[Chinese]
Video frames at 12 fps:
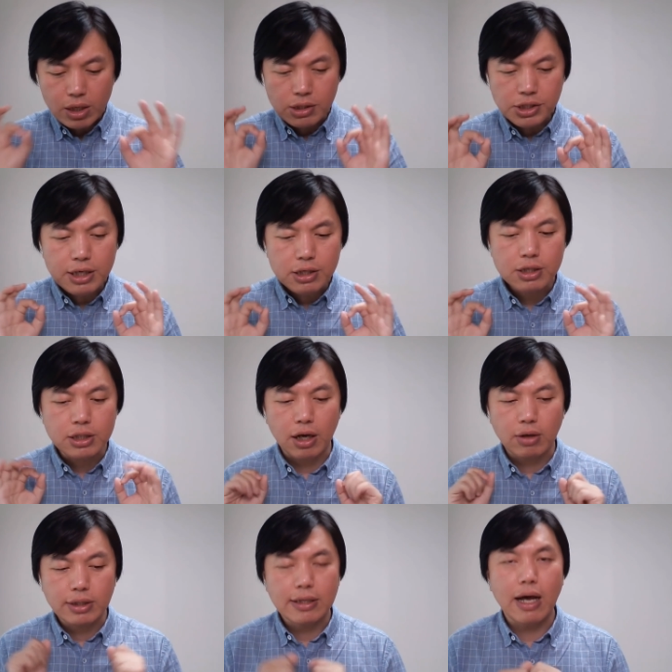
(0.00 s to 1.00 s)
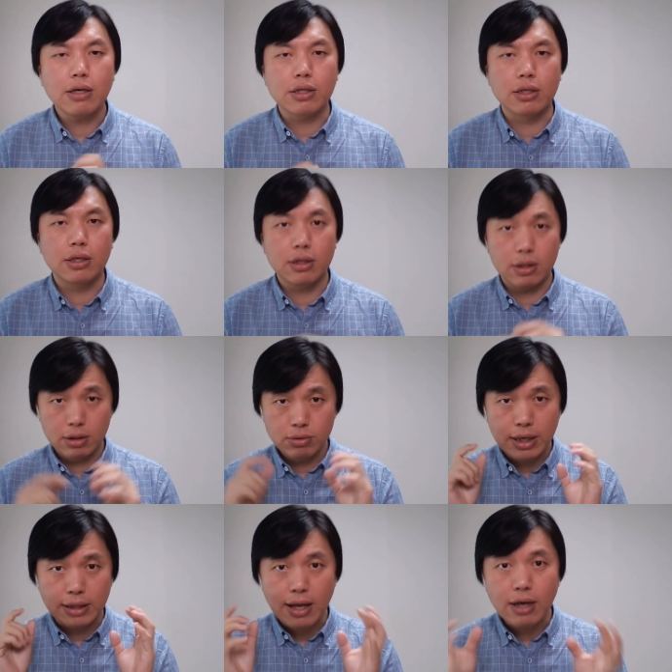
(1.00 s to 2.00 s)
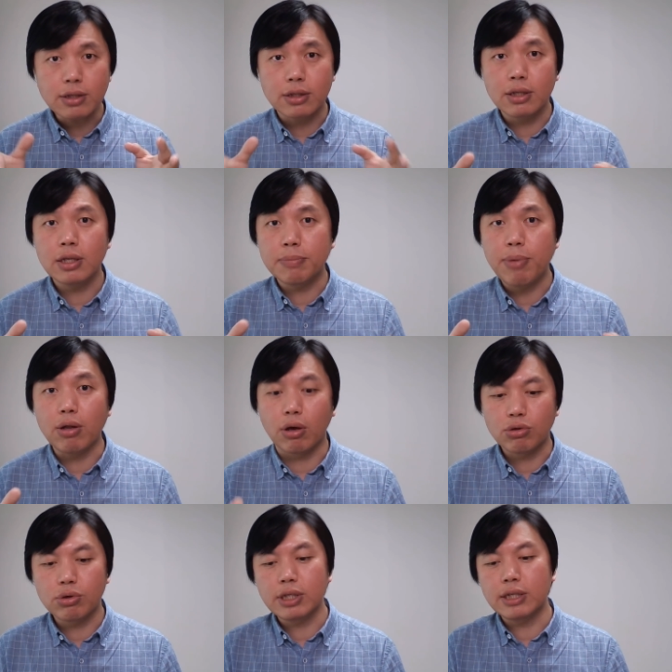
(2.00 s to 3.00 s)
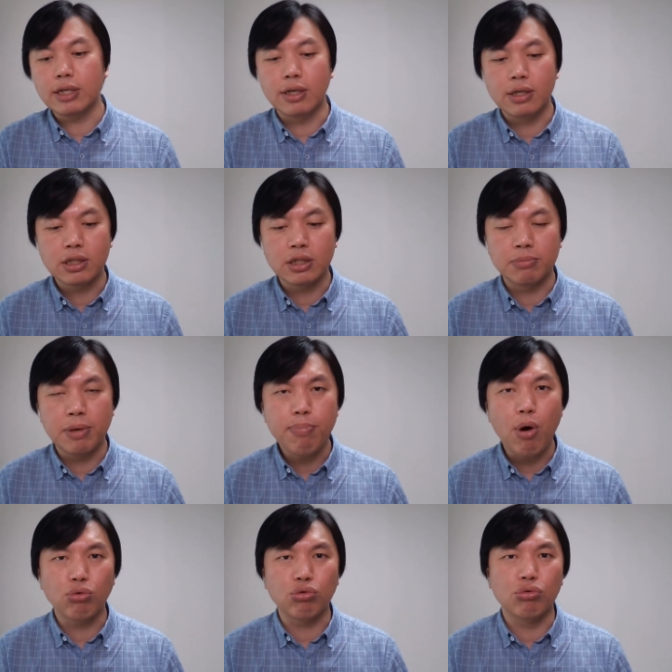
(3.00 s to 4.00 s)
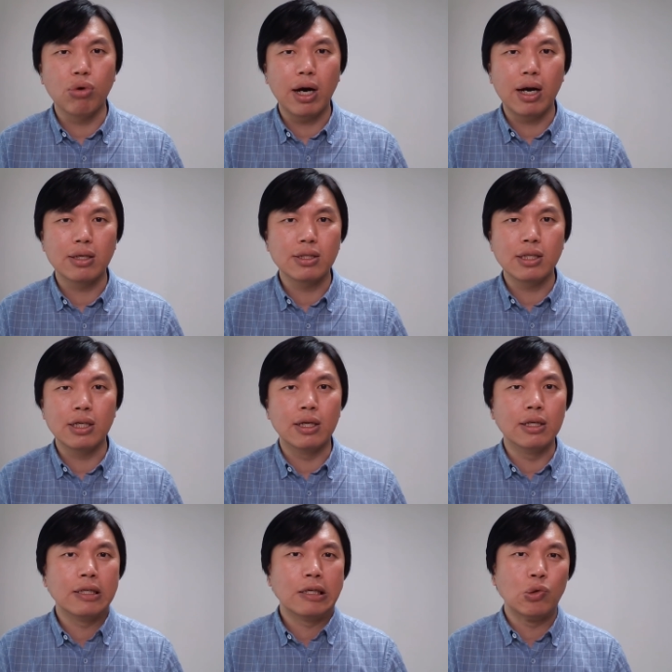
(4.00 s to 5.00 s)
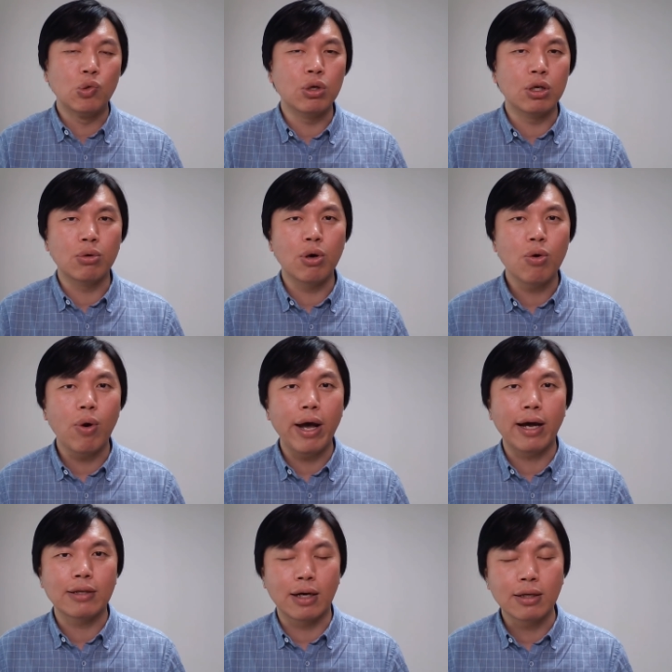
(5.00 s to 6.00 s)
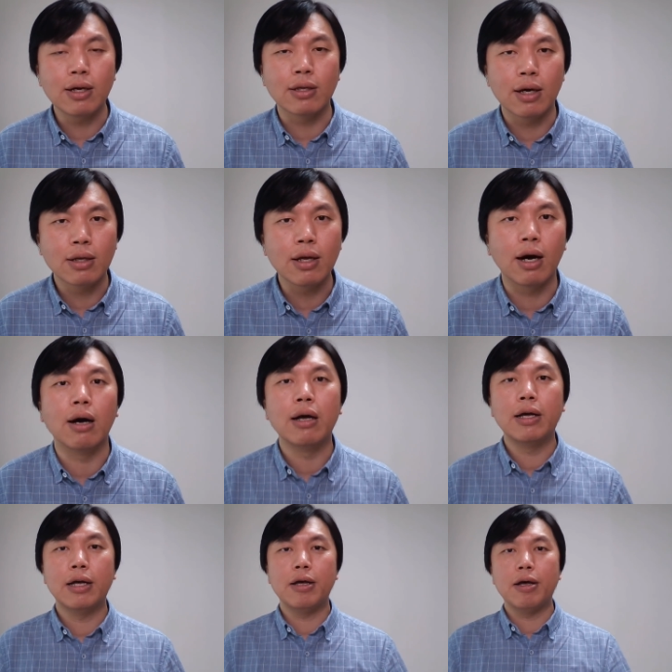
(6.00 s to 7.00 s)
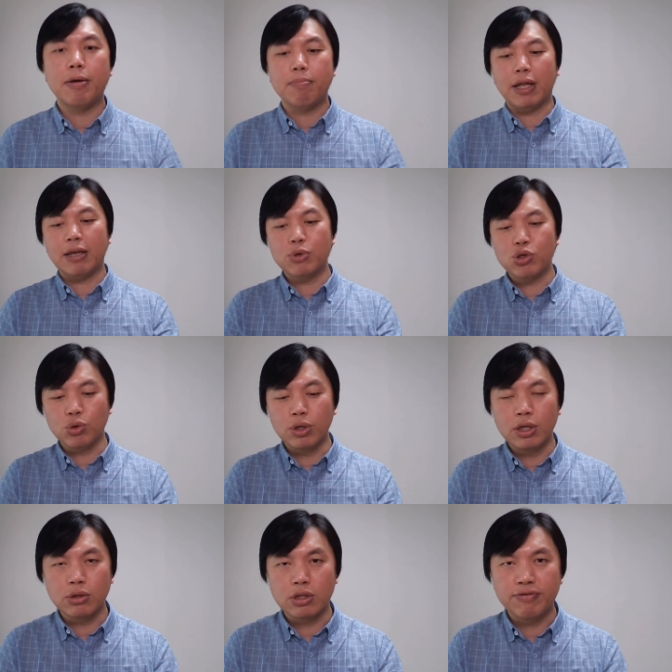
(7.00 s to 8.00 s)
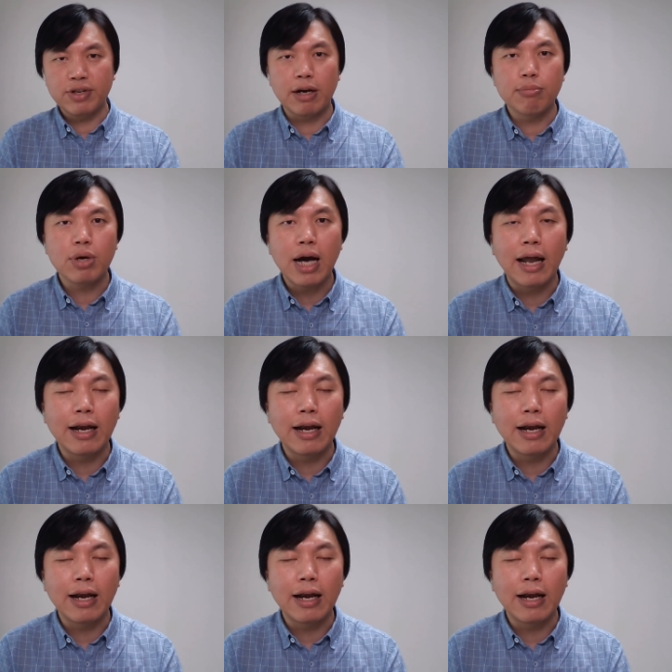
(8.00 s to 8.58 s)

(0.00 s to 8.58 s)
这个事情啊，在当时就在当时的那个报道，就是这些人是什么暴徒啊，这些人如何如何坏啊，等等等等，把他们说的就是非常不堪